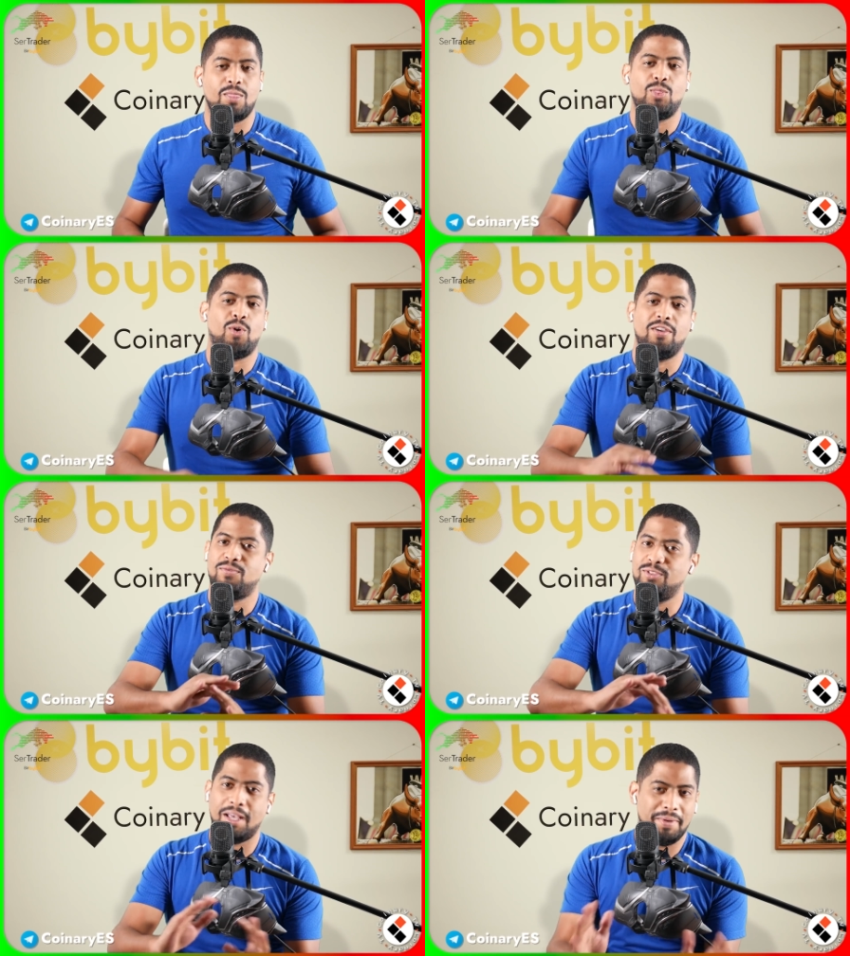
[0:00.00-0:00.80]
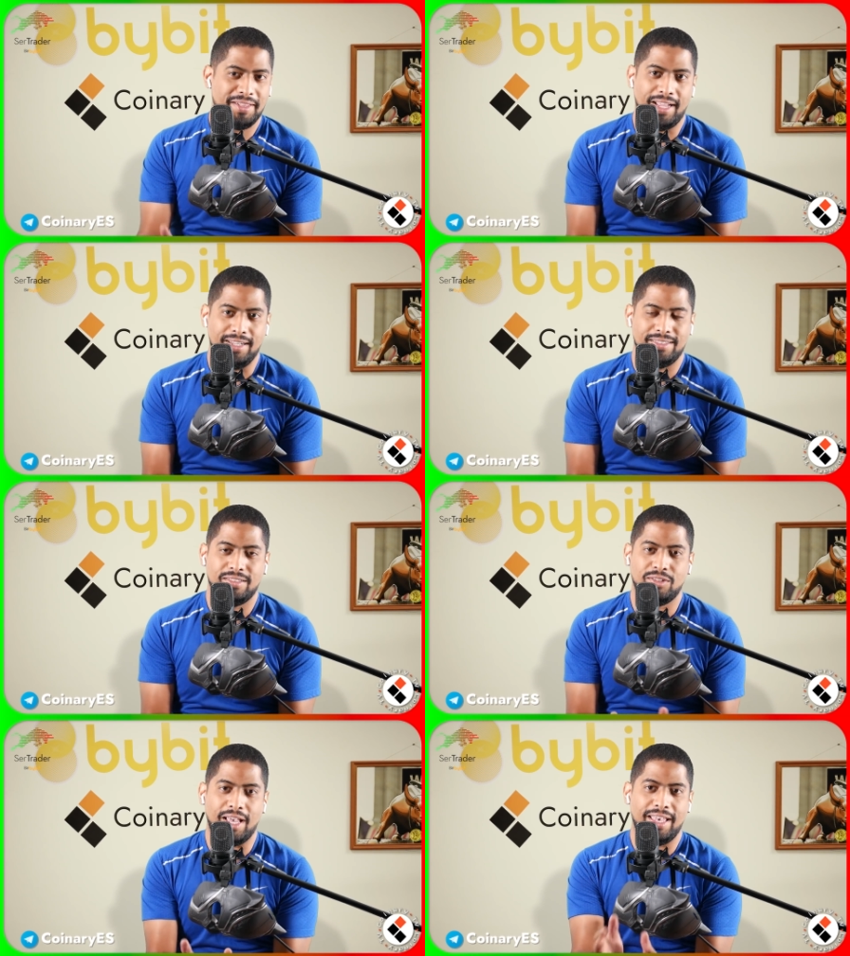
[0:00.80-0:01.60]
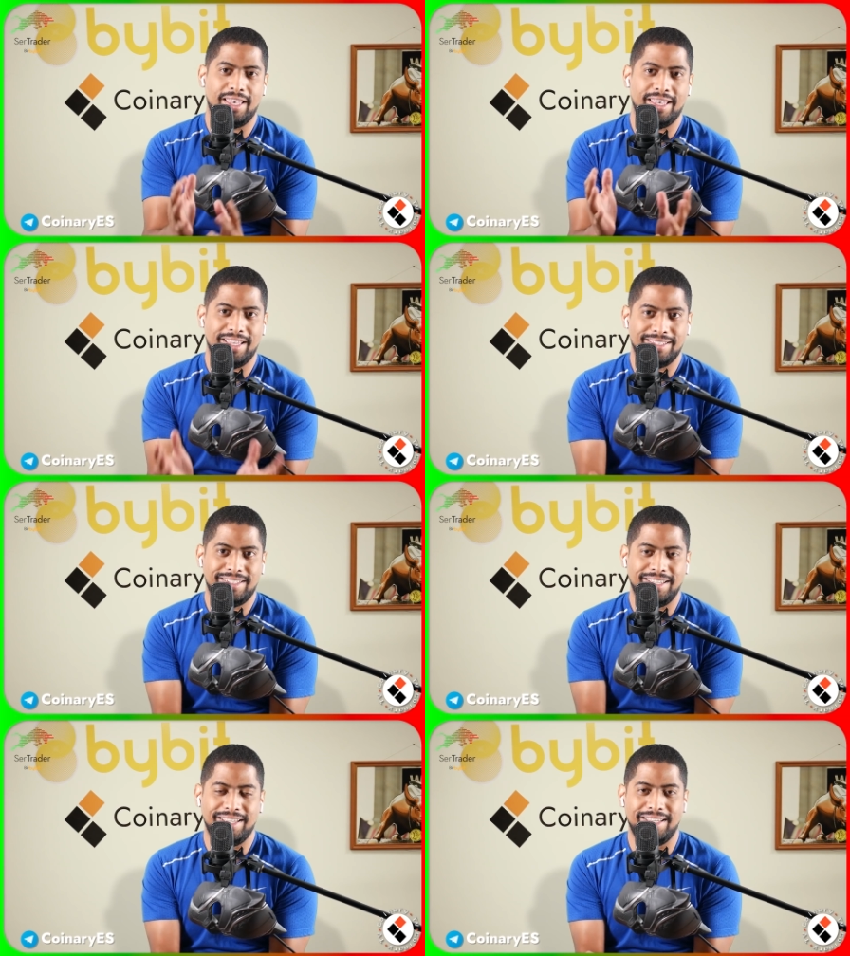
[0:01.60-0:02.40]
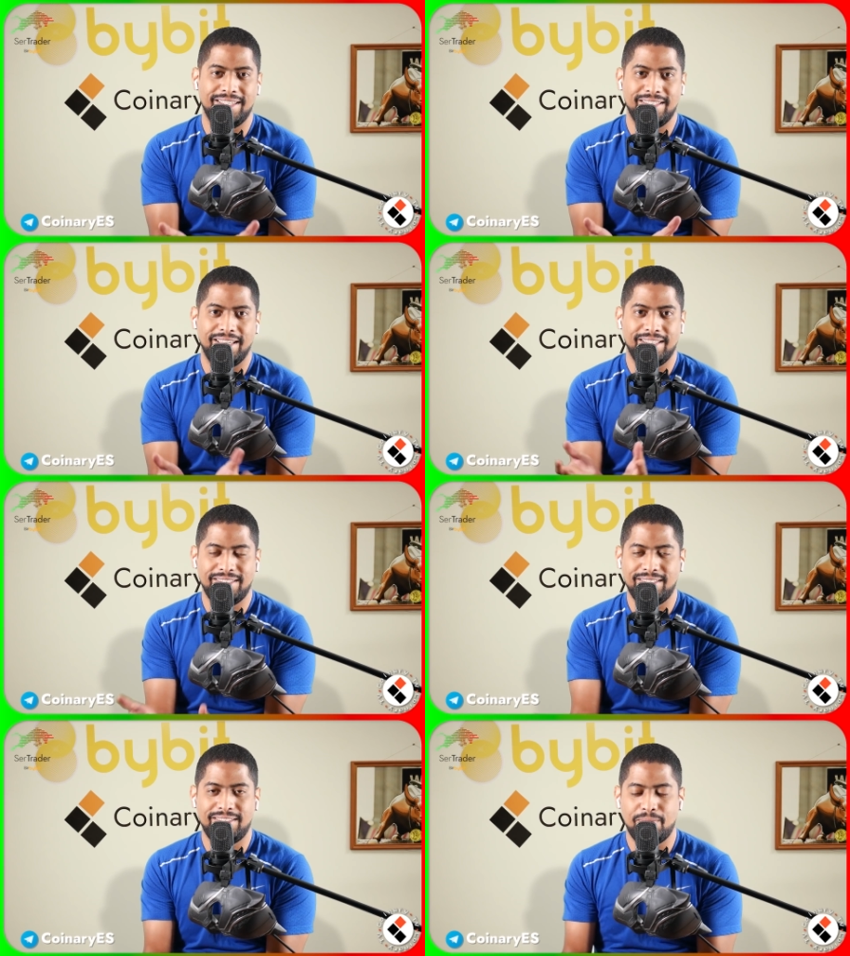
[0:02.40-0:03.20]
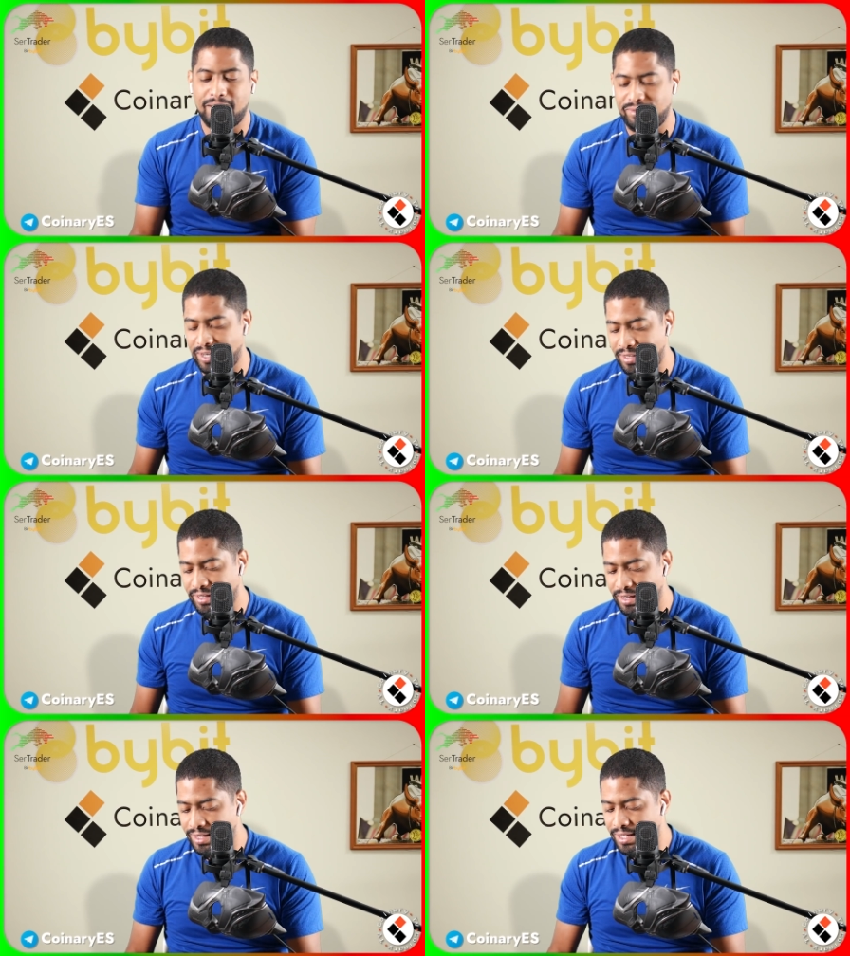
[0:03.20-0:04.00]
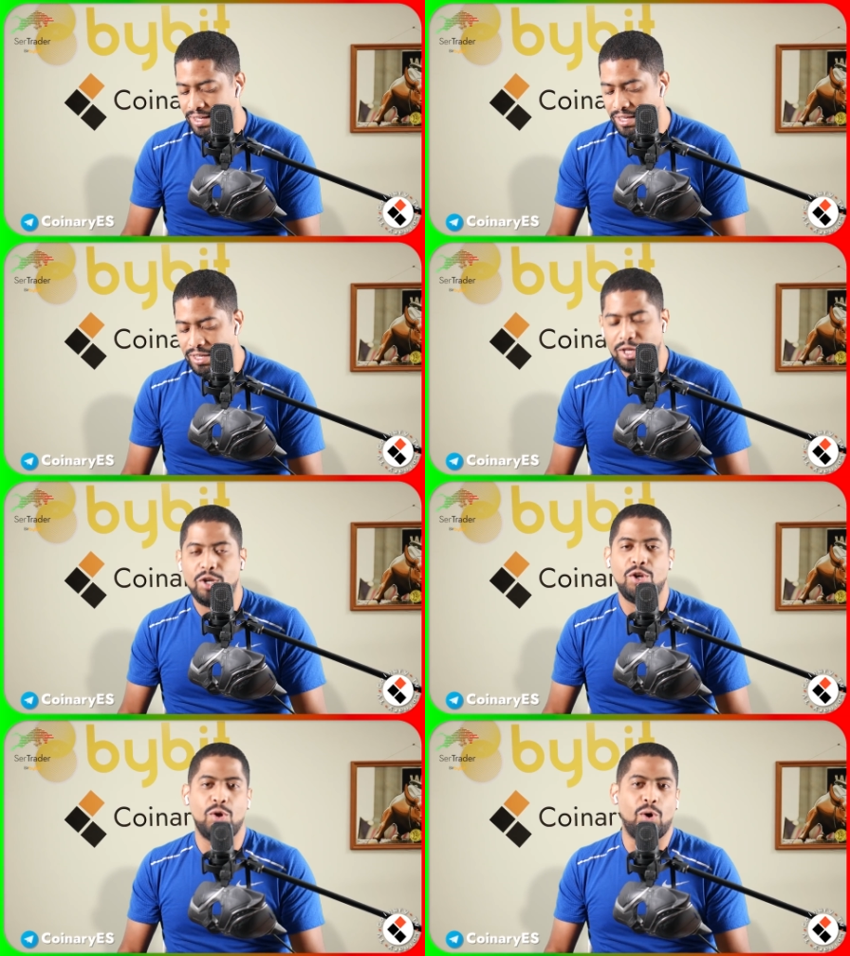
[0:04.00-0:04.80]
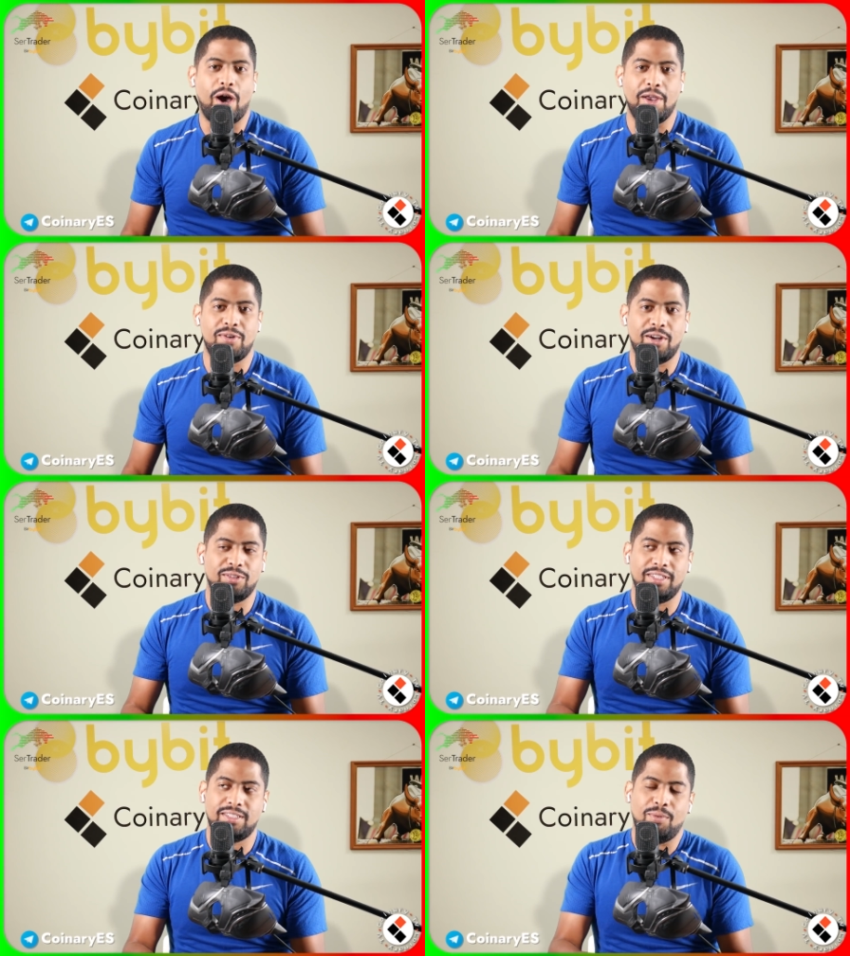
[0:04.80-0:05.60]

no hay fundamentales. O sea, en este, en este sistema de trading no hay una noticia.